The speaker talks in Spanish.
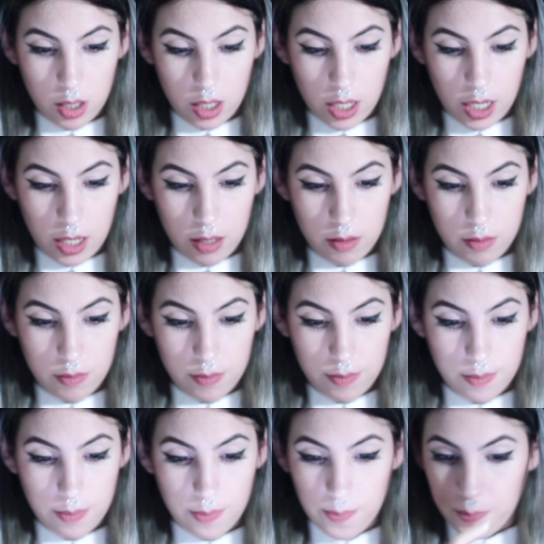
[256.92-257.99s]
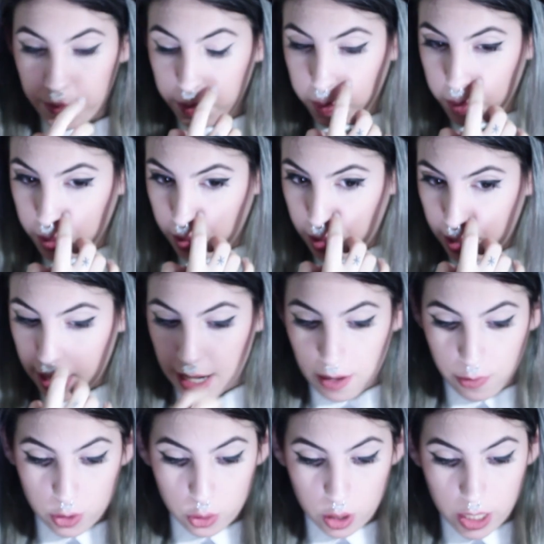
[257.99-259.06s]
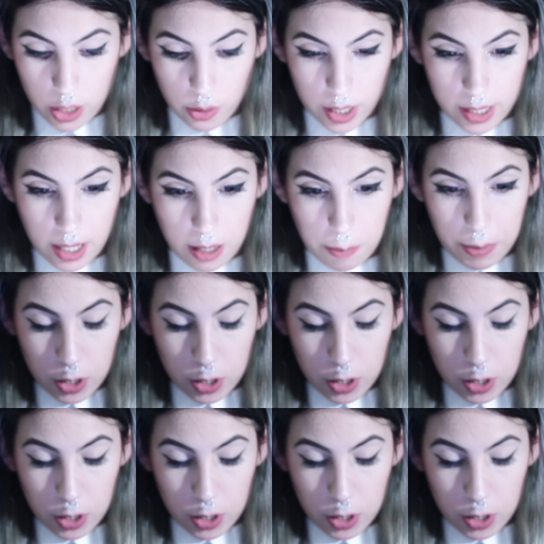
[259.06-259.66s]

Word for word: en la foto que quiero editar.